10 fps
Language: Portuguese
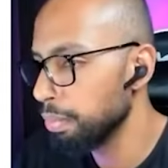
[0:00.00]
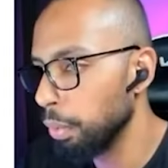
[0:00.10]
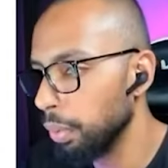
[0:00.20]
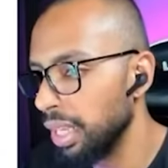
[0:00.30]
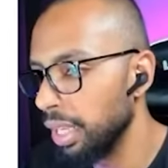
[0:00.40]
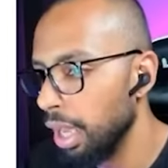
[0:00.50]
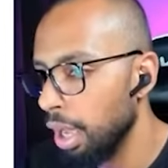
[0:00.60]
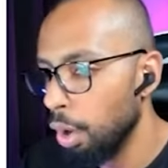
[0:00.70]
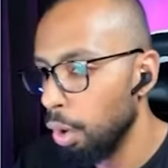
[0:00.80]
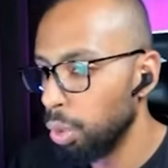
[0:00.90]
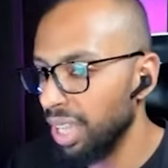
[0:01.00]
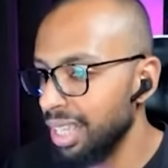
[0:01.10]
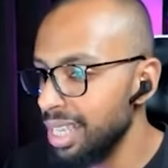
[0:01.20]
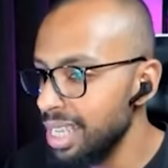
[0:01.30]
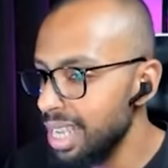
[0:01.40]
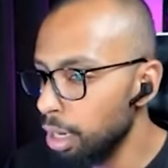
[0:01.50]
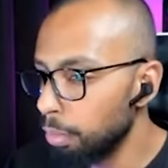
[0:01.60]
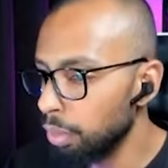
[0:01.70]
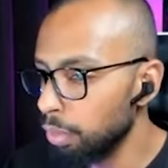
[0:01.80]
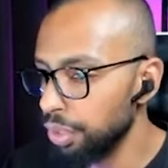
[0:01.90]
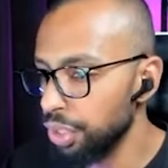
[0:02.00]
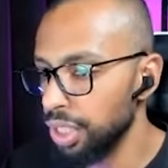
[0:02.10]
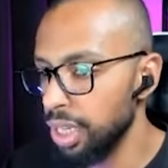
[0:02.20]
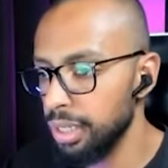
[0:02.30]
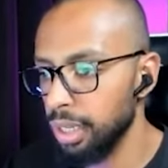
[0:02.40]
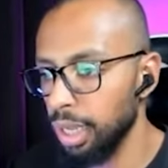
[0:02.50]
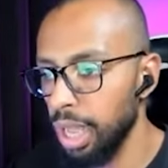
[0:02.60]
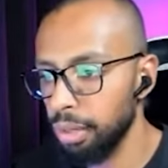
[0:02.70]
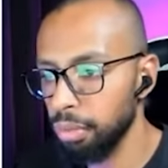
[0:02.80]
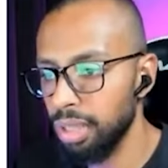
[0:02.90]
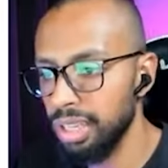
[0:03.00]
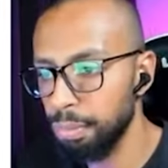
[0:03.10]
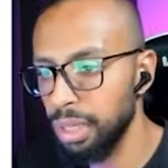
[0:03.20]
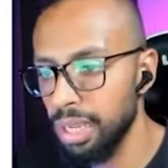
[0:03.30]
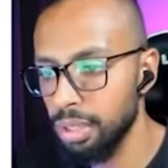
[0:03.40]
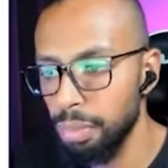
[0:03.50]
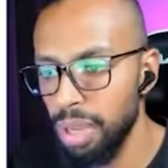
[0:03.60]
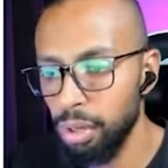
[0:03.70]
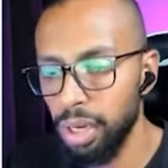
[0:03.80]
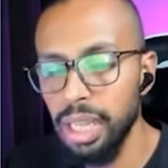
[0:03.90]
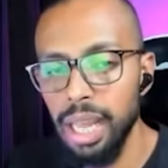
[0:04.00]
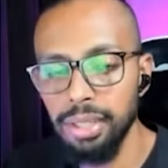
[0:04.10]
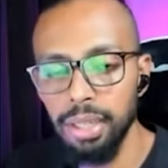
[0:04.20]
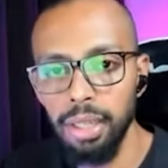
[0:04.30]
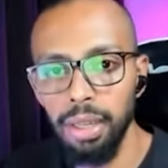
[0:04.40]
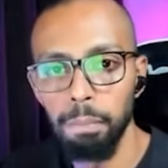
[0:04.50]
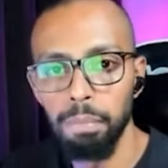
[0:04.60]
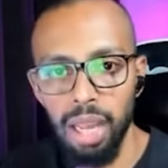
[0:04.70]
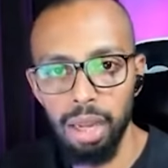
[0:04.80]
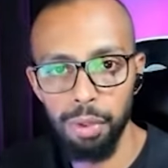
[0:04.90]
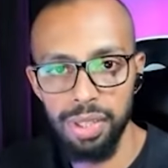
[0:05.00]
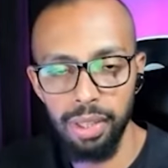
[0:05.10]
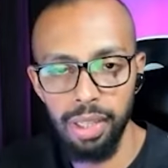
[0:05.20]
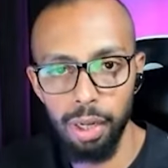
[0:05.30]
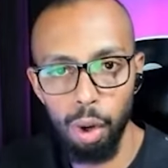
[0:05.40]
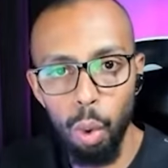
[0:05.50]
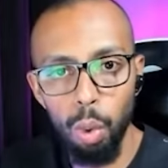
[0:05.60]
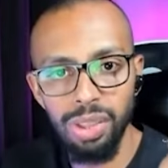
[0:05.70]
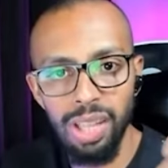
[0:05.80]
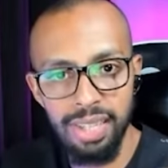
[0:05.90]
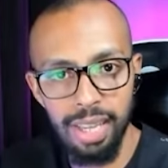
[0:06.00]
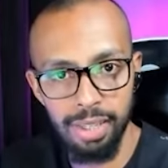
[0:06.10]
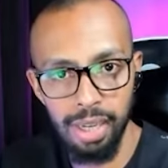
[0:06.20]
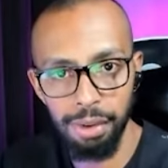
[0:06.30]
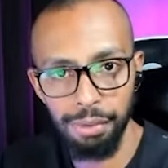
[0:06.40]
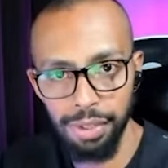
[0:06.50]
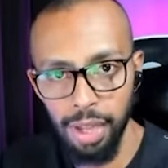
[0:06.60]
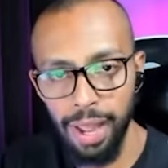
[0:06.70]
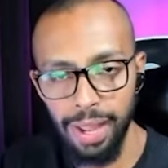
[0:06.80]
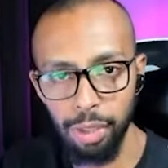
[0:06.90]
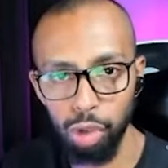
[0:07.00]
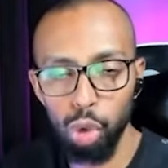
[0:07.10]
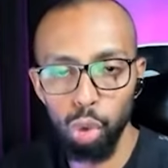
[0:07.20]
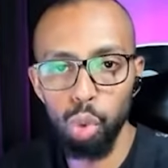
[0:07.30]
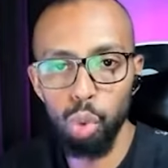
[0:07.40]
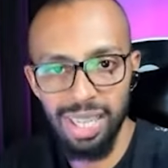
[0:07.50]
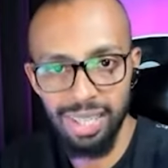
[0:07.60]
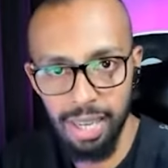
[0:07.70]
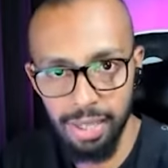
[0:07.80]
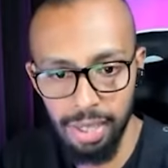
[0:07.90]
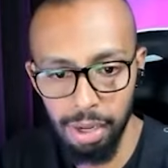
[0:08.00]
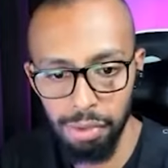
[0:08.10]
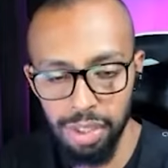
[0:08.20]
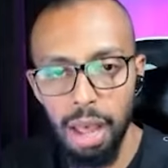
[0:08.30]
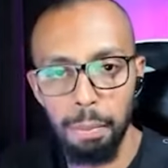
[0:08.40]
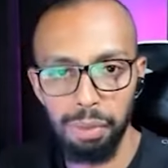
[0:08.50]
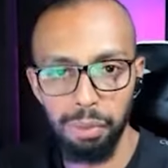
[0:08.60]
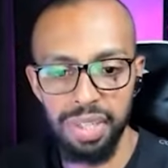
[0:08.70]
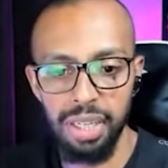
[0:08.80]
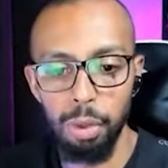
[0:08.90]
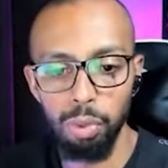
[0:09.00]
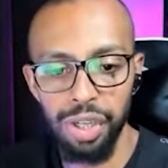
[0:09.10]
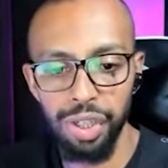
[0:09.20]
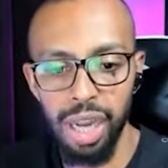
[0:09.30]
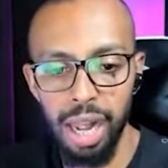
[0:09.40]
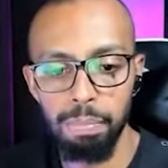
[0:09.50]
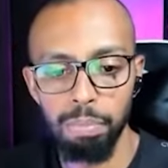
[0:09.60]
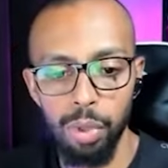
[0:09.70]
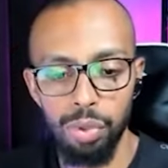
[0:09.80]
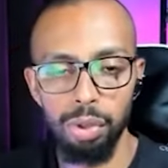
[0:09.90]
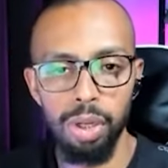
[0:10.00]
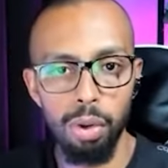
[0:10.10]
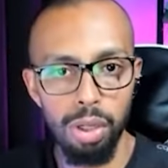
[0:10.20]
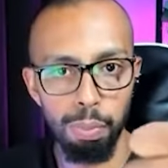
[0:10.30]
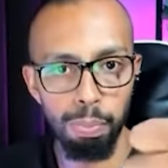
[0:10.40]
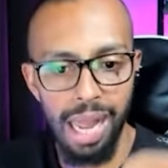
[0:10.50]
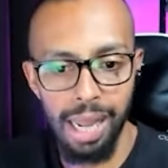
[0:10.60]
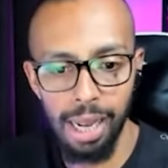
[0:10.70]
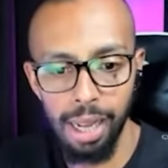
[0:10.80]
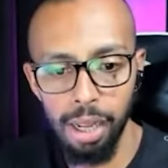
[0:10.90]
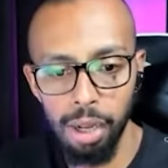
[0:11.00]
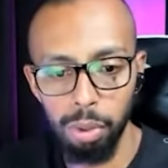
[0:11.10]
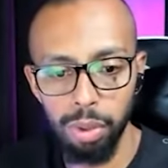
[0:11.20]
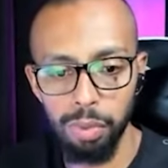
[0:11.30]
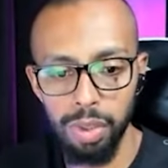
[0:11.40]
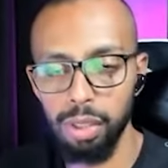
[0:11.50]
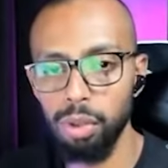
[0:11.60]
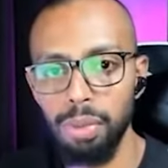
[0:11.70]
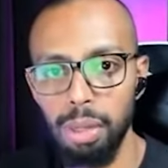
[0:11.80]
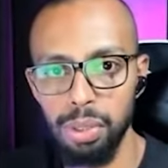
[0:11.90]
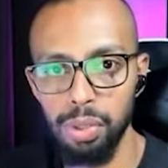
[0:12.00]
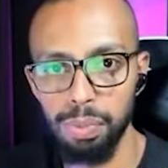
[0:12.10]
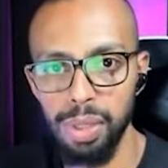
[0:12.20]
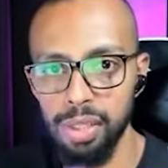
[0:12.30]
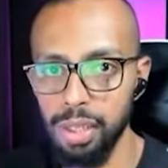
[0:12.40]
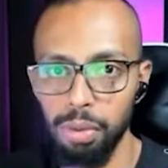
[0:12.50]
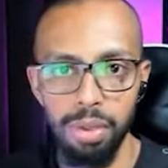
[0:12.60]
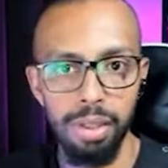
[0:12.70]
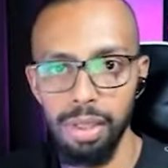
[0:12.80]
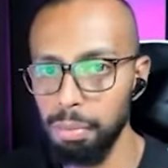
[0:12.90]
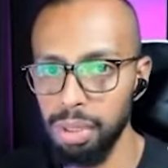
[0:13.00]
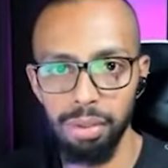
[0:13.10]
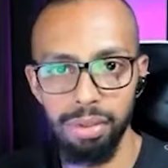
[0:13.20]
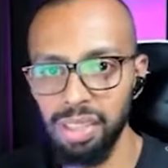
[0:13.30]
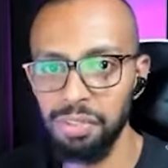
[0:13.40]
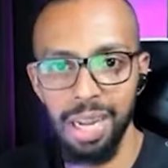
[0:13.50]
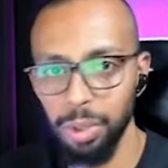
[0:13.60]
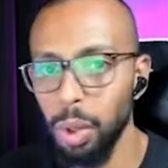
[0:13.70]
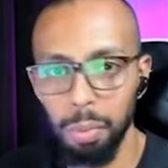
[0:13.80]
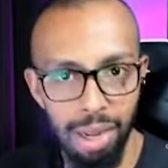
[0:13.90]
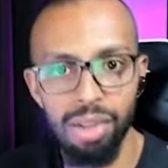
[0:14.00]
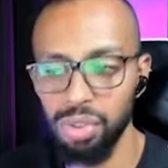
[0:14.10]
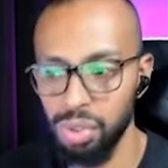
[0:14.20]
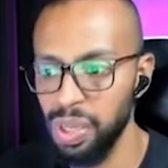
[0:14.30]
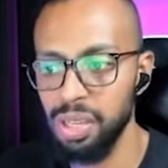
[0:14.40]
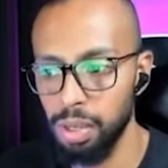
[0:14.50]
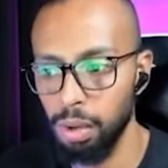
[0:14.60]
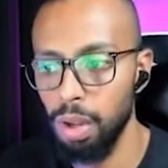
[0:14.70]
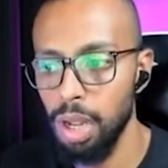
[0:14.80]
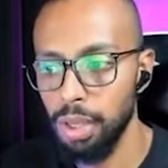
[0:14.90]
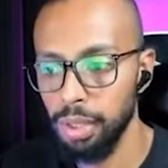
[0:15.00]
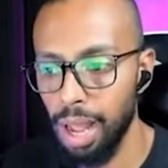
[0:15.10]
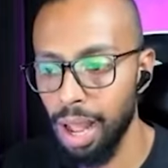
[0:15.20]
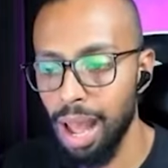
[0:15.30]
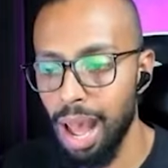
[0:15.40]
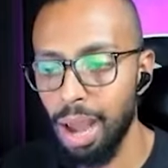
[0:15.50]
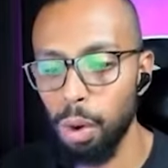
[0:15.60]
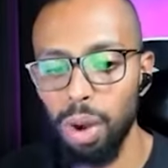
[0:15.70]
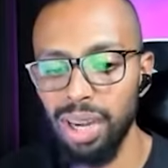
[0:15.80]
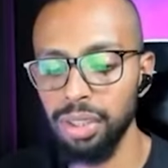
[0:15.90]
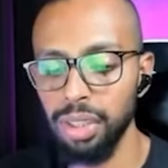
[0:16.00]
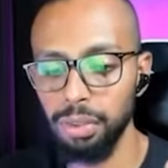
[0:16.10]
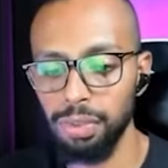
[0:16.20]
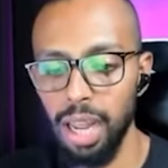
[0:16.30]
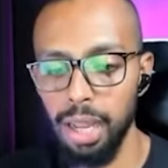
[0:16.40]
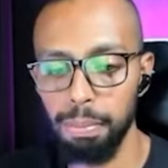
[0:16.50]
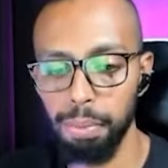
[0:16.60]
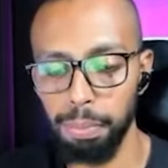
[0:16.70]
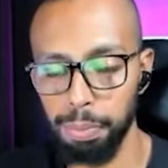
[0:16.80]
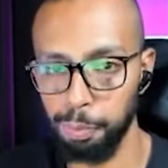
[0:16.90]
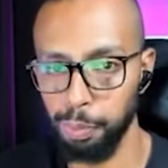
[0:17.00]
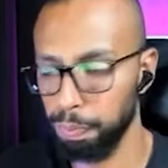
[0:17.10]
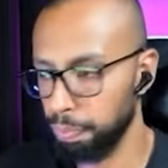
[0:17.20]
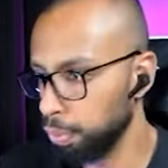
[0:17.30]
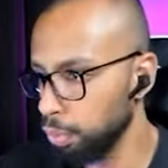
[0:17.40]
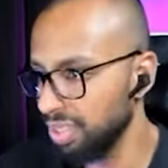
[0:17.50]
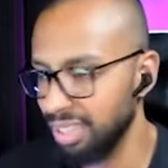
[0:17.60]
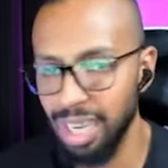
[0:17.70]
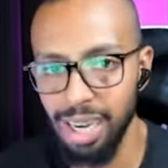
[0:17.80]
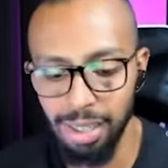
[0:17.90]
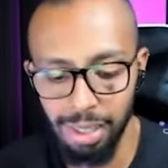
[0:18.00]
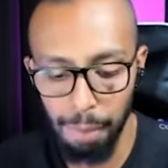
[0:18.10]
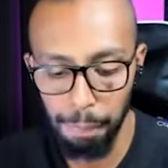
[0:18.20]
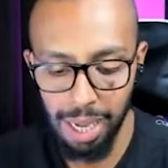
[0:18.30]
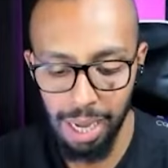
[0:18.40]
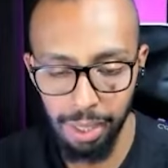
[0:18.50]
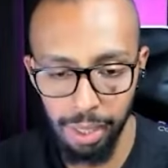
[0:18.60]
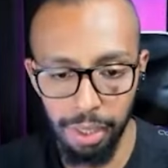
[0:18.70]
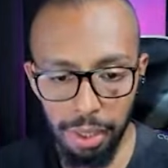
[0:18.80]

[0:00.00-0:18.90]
responder o que, que é uma contingência, cara, não tem explicação melhor que essa aqui. É você ter contas reservas, estruturas reservas, para você não deixar o seu negócio parar quando você tomar uma suspensão. E lembrando, você vai tomar uma suspensão, tá? Agora a gente vai pro, pro cerne da parada